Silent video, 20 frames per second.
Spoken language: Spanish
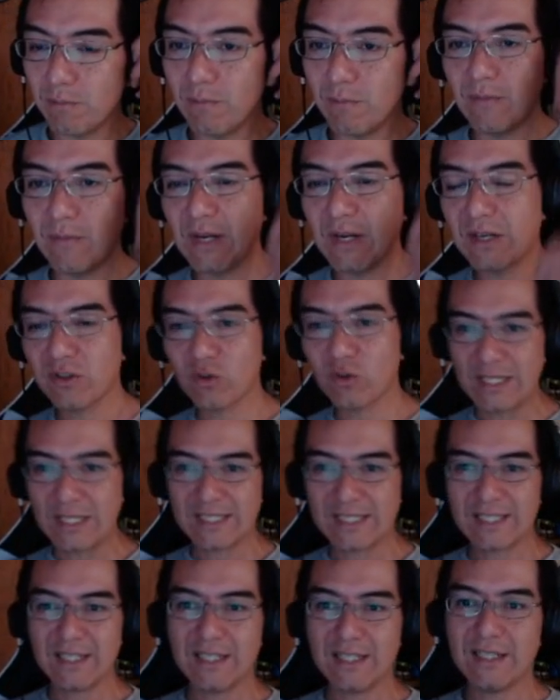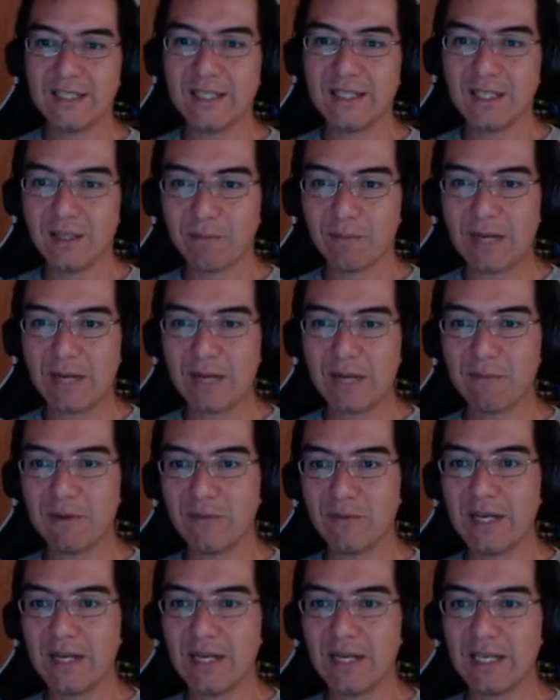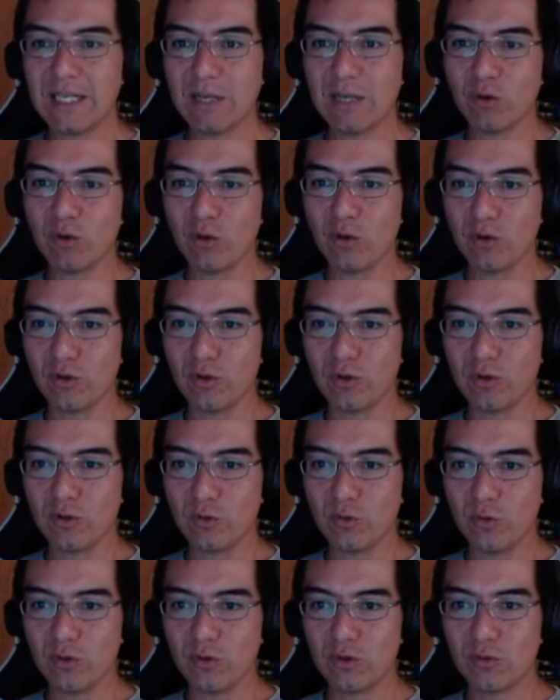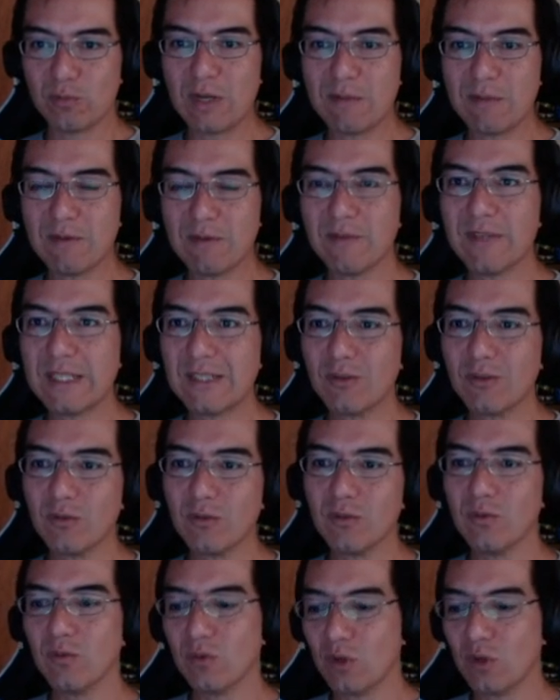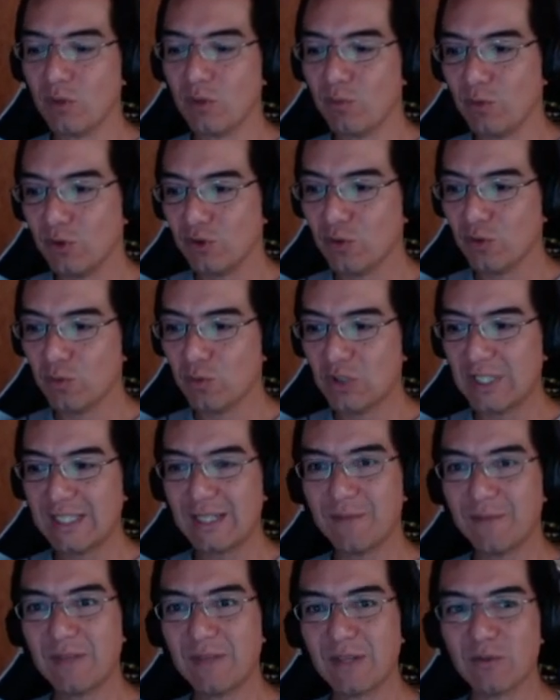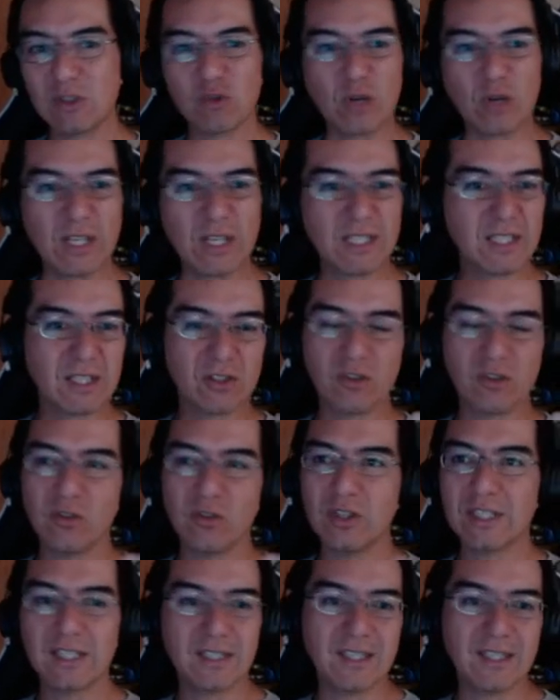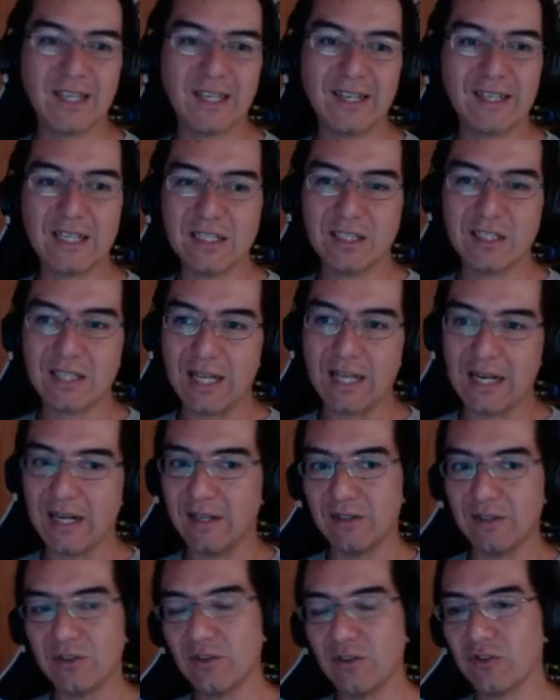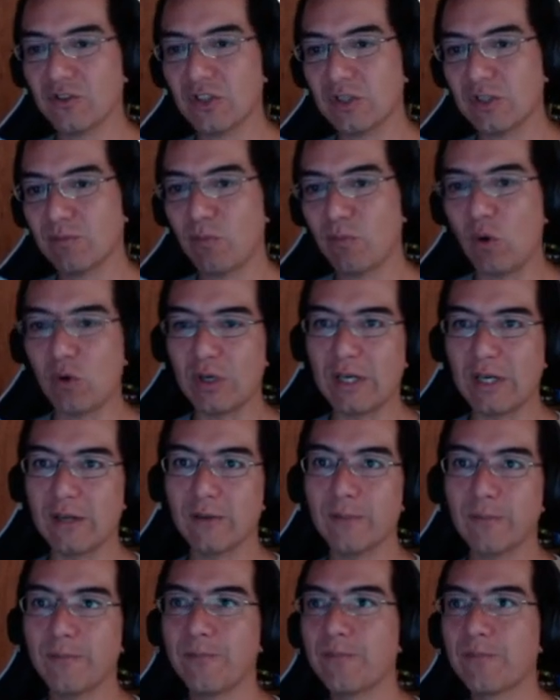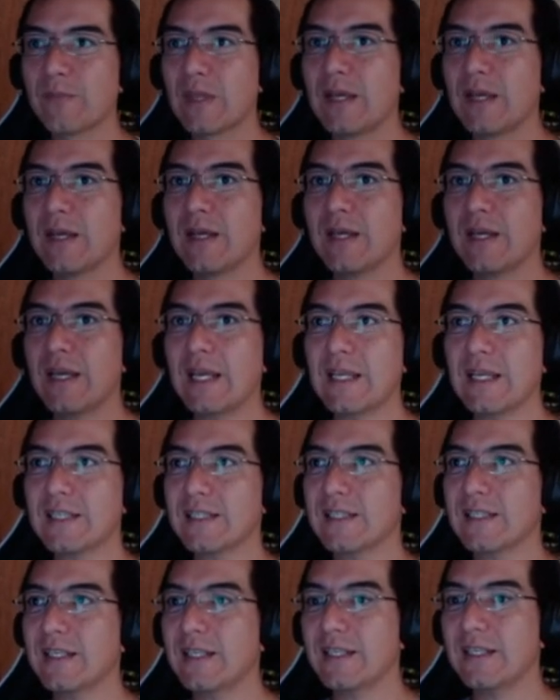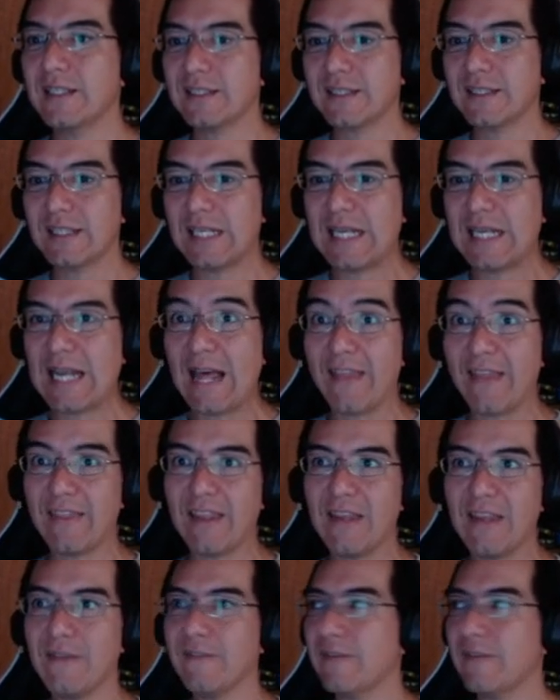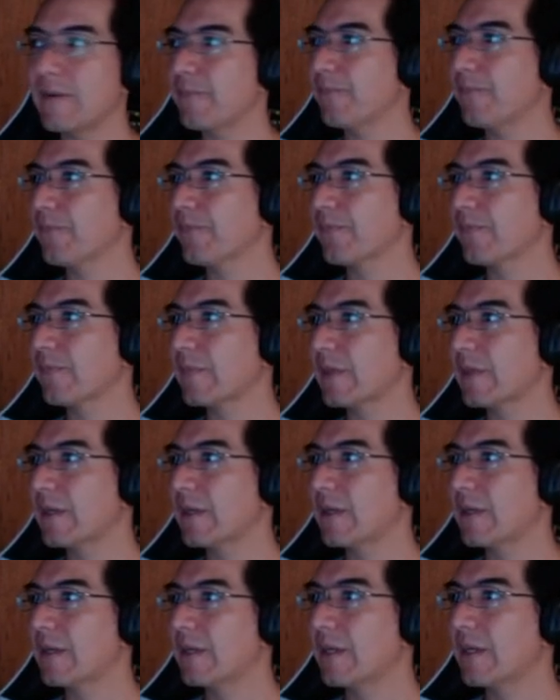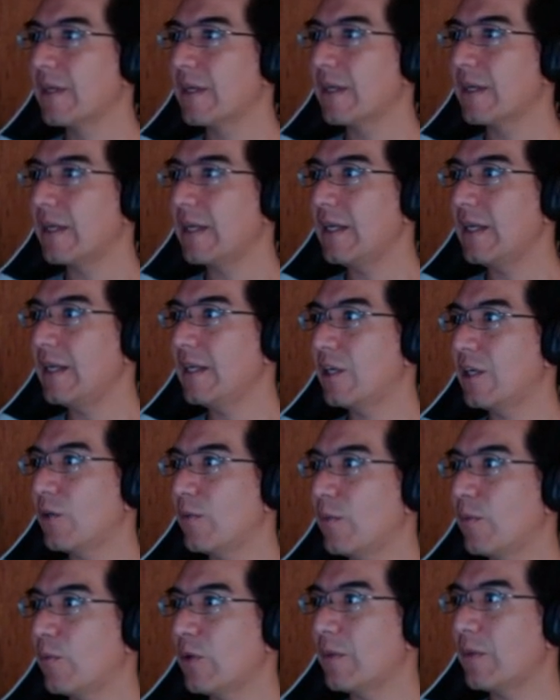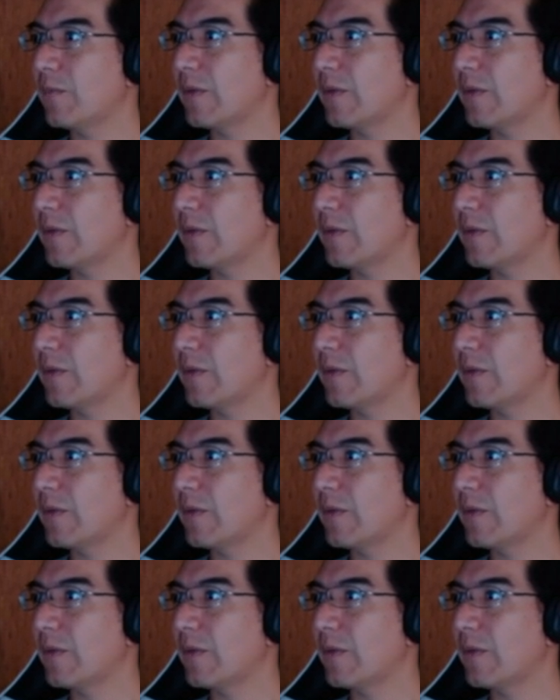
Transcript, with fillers: Virtual Screening, PMB y Autodoc Tools. PMB es un como subsistema de visualización que se tiene que instalar, entonces pónganlo. Este es el ADF y como pueden